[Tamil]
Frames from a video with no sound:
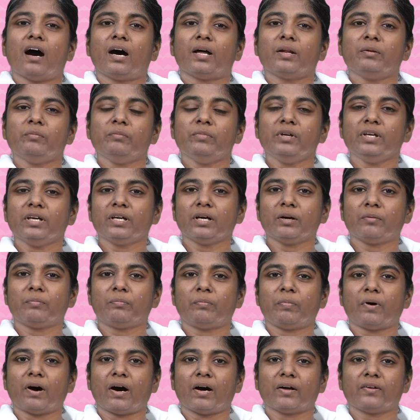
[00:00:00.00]
ஆன்மீக
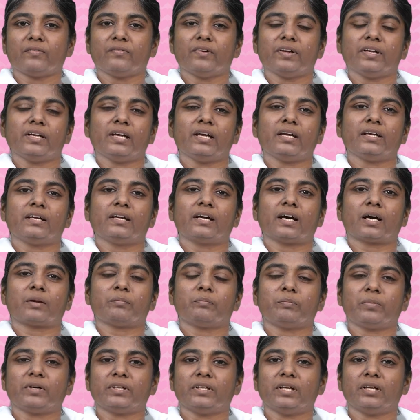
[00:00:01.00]
பார்வையை
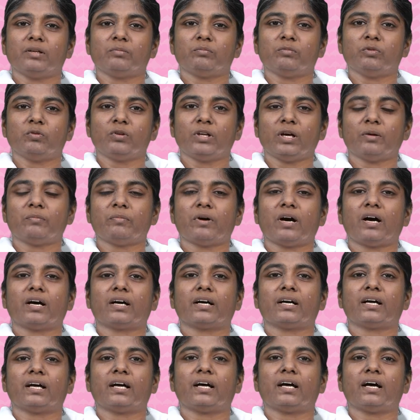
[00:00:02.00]
கற்பதன்
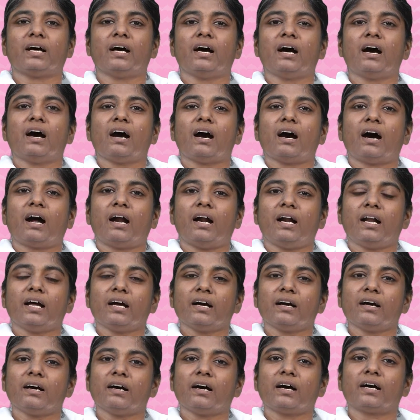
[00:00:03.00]
மூலமாக
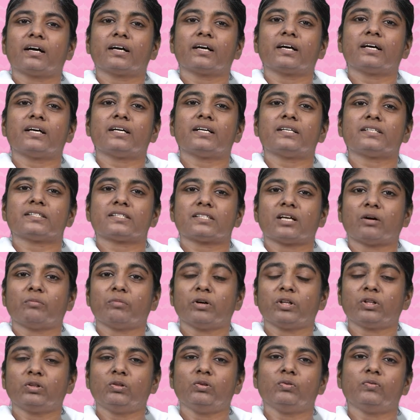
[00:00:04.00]
அழகாக
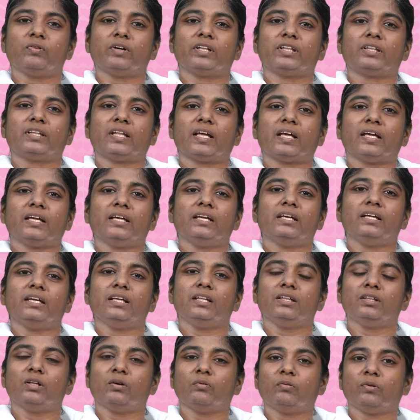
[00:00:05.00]
சமத்துவத்தை
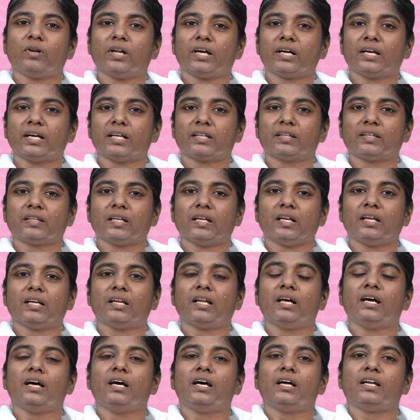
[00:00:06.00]
இந்த உலகத்தில்
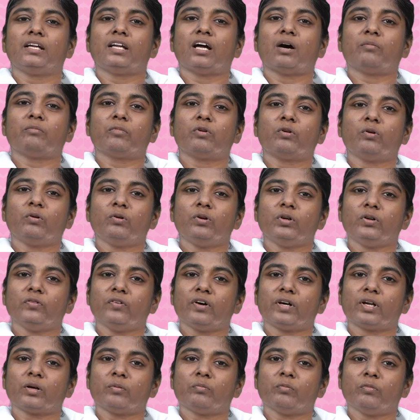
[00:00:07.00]
நாம்
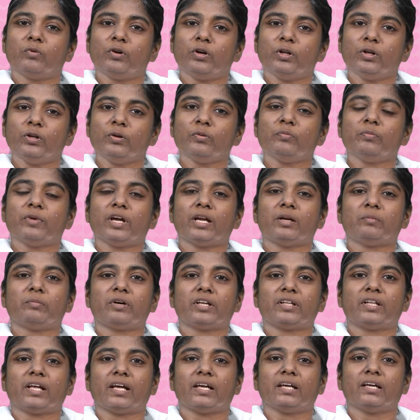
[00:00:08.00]
கொண்டு வர முடியும்
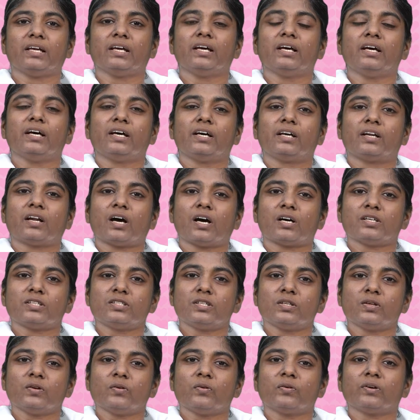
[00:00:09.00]
என்பதை
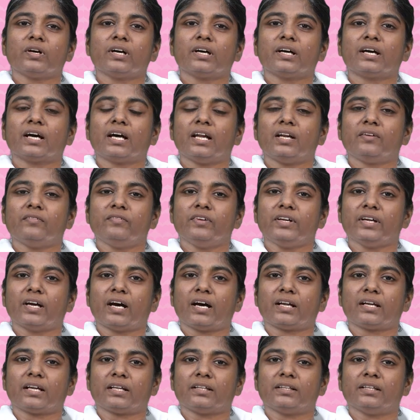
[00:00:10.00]
ராஜயோக
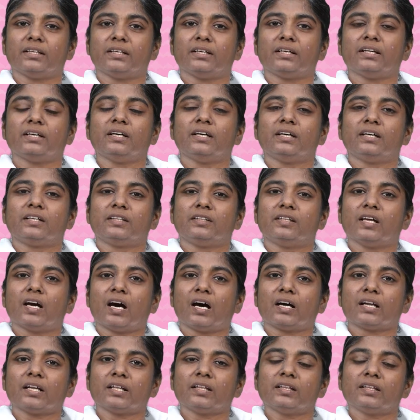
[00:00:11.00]
கல்வியானது
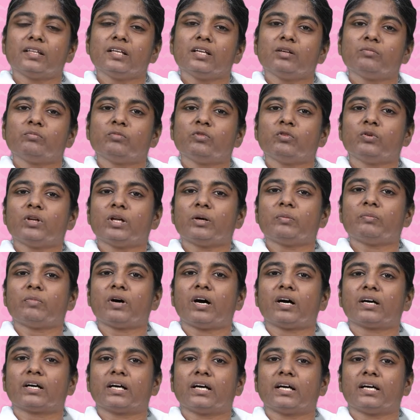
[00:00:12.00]
தியானத்தின்
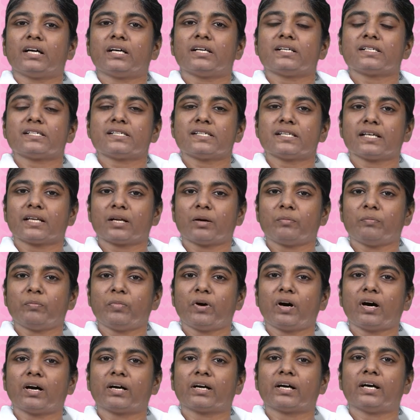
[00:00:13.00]
மூலமாக
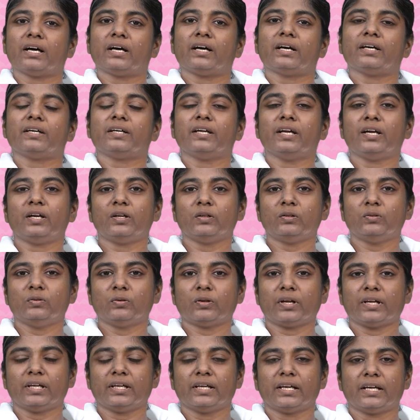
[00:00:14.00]
சிறப்பாக
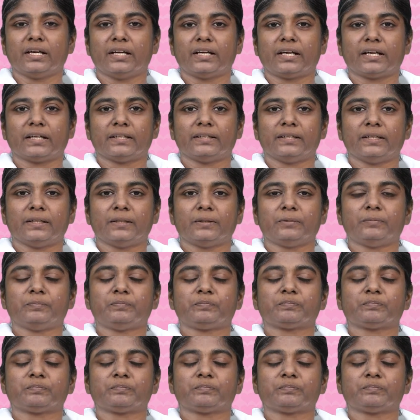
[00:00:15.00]
எடுத்துரைக்கின்றது